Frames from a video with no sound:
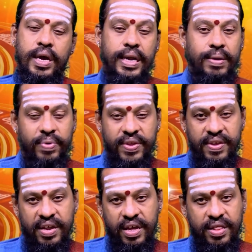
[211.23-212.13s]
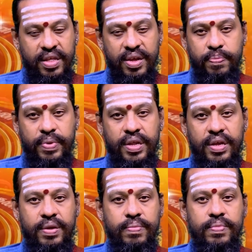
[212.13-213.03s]
கடன் பிரச்சனையை
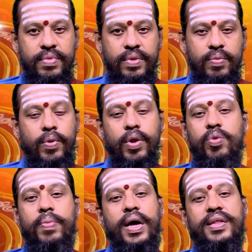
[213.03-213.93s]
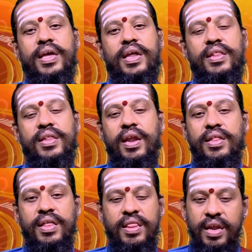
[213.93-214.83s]
தீர்ப்பது உடல் உபாதை இருந்தால்
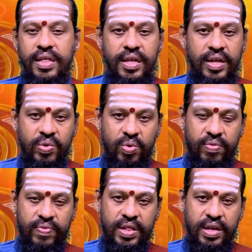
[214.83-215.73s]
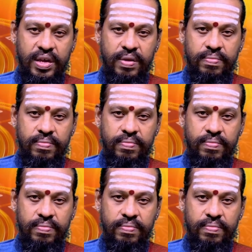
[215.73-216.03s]
அதை சரி செய்து கொள்வது